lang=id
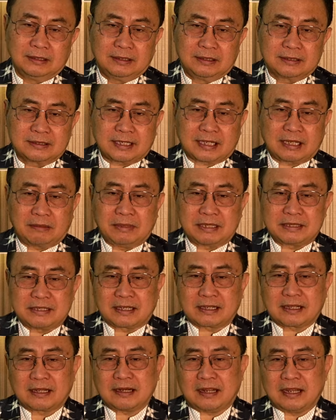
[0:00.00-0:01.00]
Saya akan
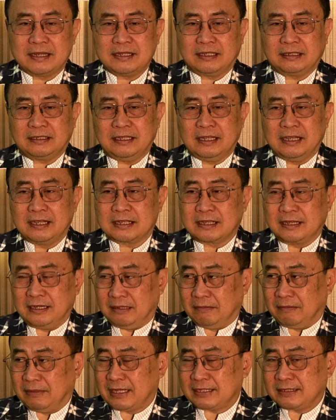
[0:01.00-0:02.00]
bacakan ayat yang
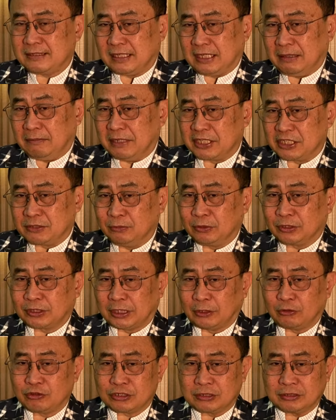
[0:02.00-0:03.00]
ke-16 dari Mazmur
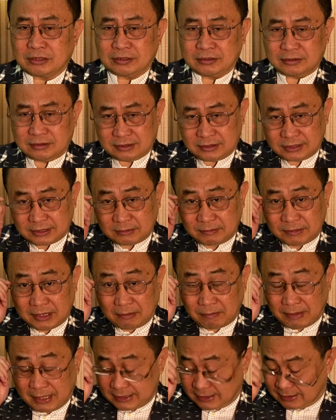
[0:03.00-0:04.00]
119.
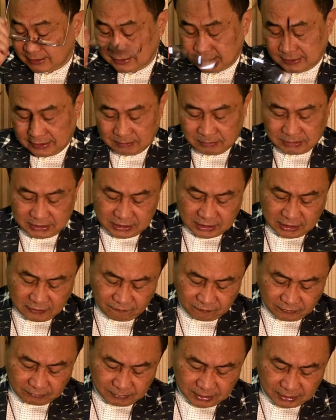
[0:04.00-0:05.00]
Demikian
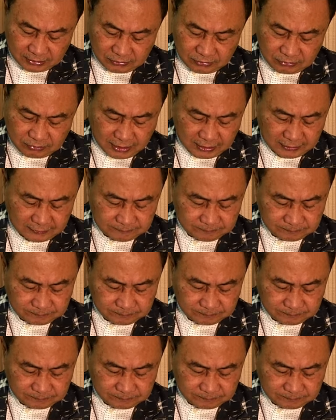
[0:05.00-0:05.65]
firman Tuhan.